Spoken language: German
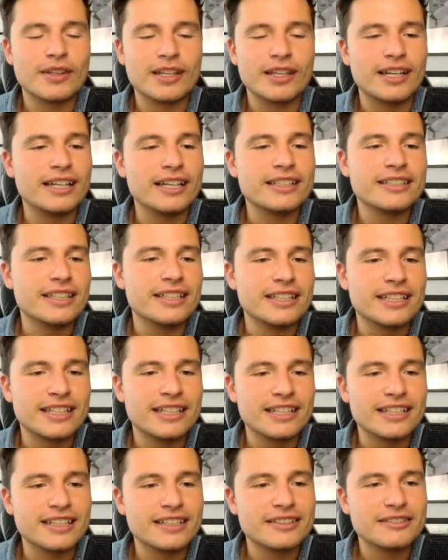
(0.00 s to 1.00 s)
ja, hat in der
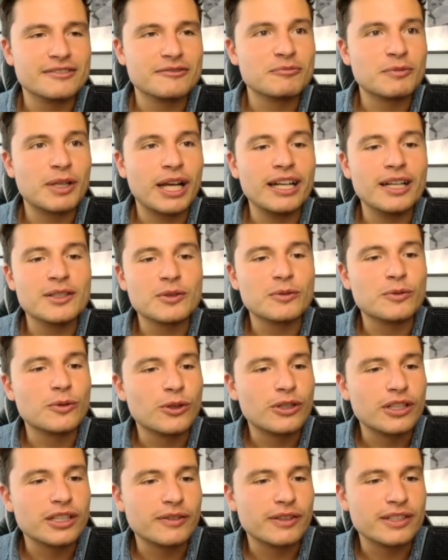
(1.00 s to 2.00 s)
Regel keiner so
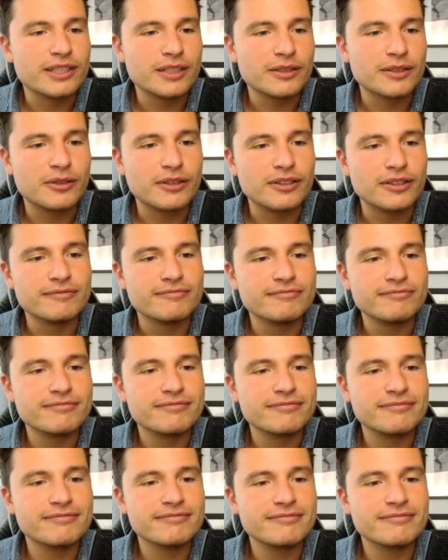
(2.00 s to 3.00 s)
wirklich was davon.
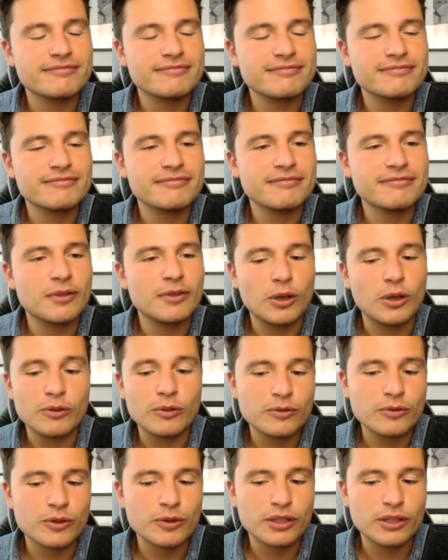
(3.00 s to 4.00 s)
Ja.
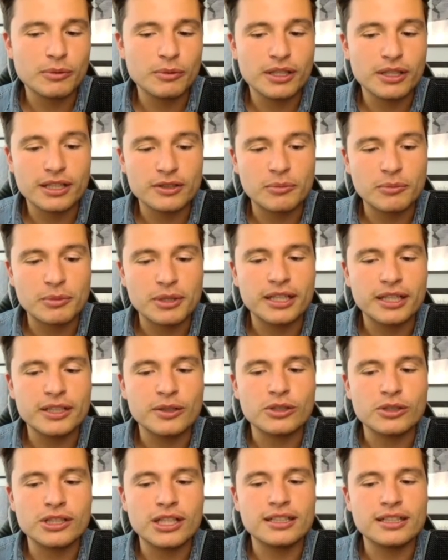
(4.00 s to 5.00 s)
Oft wird damit, also damit kann ja
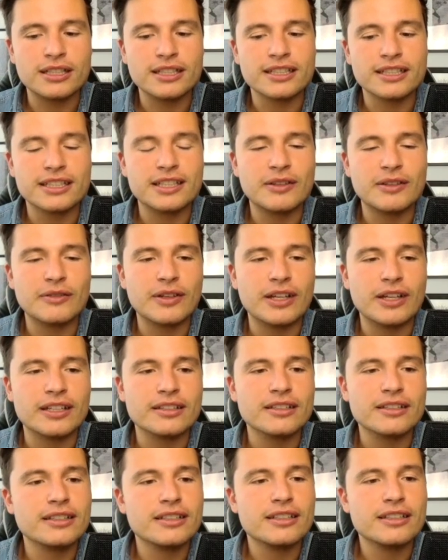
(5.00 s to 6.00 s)
auch Schaden angerichtet
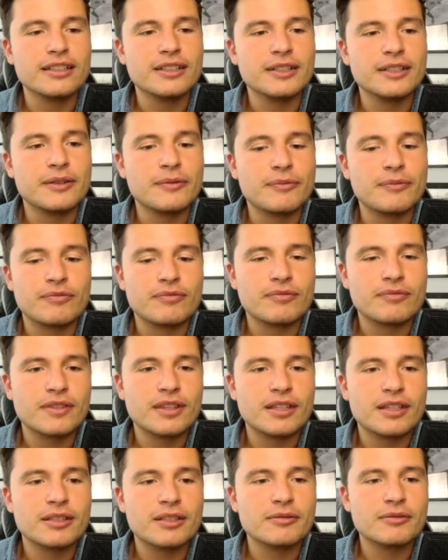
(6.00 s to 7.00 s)
werden.
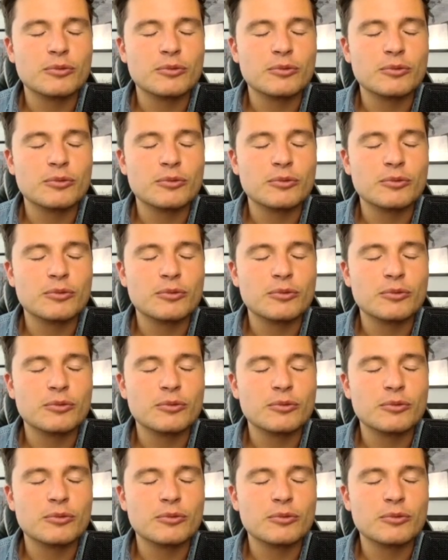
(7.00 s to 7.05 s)
Ja.